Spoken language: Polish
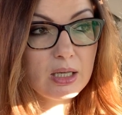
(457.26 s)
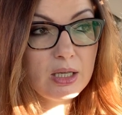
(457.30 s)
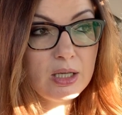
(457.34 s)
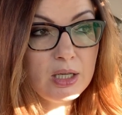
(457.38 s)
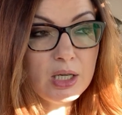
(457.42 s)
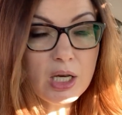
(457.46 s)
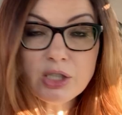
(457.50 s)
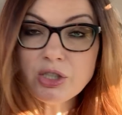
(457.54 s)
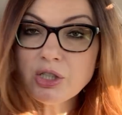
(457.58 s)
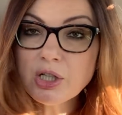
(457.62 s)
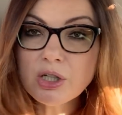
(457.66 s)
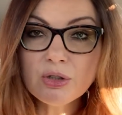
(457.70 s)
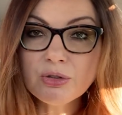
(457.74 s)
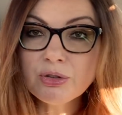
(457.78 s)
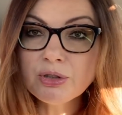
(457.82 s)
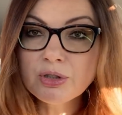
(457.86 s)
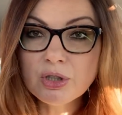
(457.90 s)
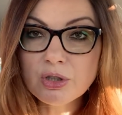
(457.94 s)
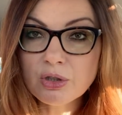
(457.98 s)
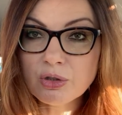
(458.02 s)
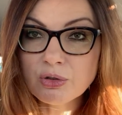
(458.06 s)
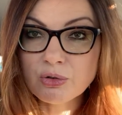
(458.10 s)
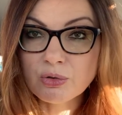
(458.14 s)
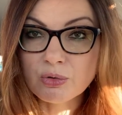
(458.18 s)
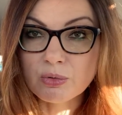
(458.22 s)
I ja czegoś
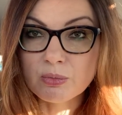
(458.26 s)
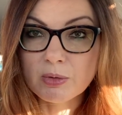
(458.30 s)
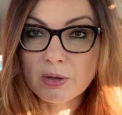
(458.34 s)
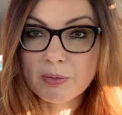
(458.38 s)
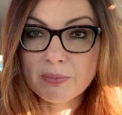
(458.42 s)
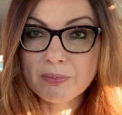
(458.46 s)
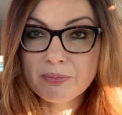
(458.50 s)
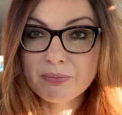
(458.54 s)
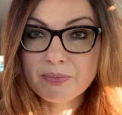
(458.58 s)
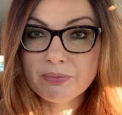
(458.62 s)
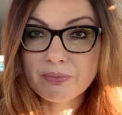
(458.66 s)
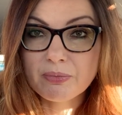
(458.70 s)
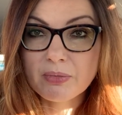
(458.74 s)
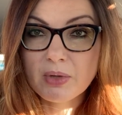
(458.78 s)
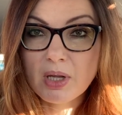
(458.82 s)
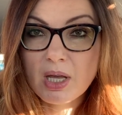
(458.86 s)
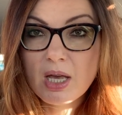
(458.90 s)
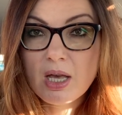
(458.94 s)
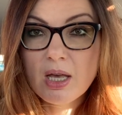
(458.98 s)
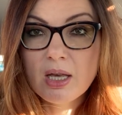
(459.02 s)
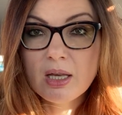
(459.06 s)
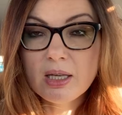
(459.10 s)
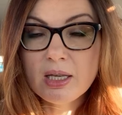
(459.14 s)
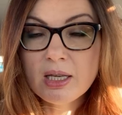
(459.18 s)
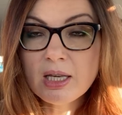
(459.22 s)
nie rozumiem.
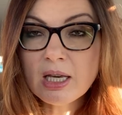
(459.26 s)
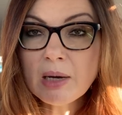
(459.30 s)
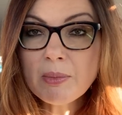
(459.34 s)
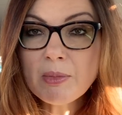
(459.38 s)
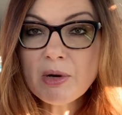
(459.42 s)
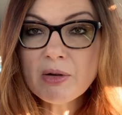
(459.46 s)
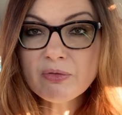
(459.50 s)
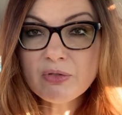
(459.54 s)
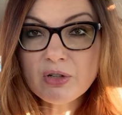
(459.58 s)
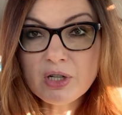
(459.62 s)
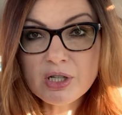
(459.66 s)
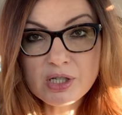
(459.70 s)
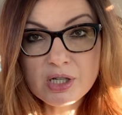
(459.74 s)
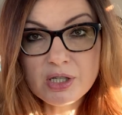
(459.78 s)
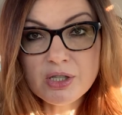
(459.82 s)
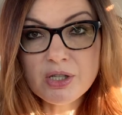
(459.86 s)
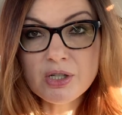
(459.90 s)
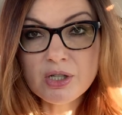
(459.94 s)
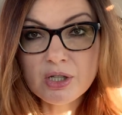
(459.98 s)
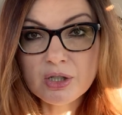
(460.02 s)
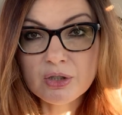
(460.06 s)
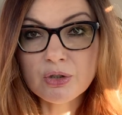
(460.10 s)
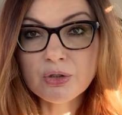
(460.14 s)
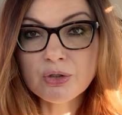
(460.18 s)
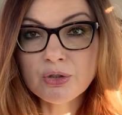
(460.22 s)
I ja mam
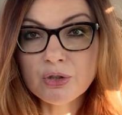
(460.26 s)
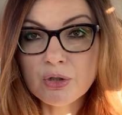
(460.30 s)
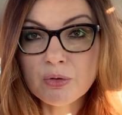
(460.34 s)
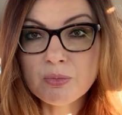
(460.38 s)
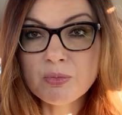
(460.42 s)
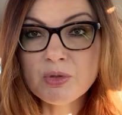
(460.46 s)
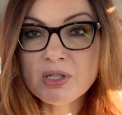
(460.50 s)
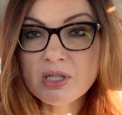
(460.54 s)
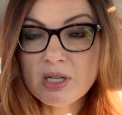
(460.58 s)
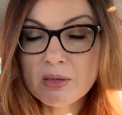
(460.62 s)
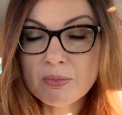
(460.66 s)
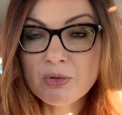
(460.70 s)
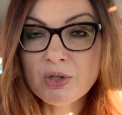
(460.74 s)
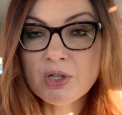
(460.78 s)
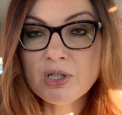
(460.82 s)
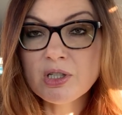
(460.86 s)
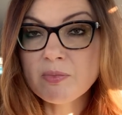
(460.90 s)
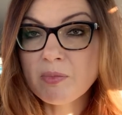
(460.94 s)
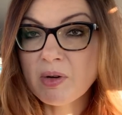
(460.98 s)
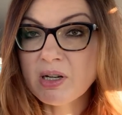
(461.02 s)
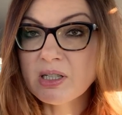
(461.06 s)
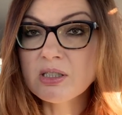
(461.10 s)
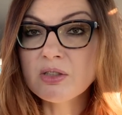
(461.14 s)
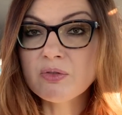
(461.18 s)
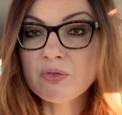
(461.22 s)
wrażenie, że ktoś robi ze mnie i
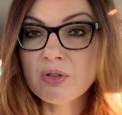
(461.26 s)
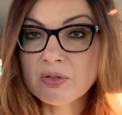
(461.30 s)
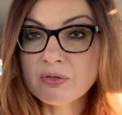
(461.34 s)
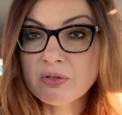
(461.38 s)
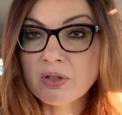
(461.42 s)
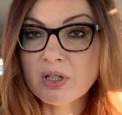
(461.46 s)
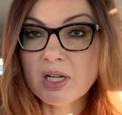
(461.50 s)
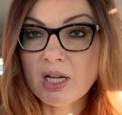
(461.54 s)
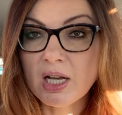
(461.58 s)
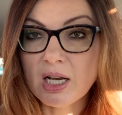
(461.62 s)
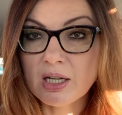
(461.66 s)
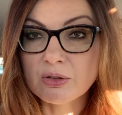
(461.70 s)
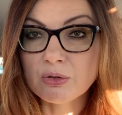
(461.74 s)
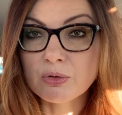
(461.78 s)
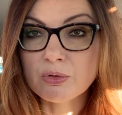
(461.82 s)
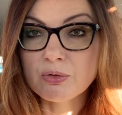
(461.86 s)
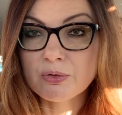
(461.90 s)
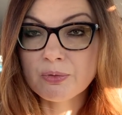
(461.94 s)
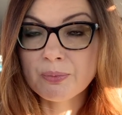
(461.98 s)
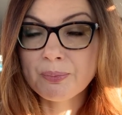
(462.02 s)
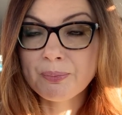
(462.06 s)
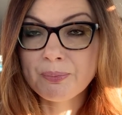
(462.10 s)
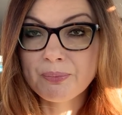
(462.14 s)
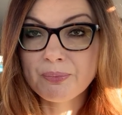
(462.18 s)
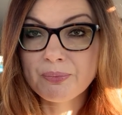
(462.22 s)
z Państwa wariatów.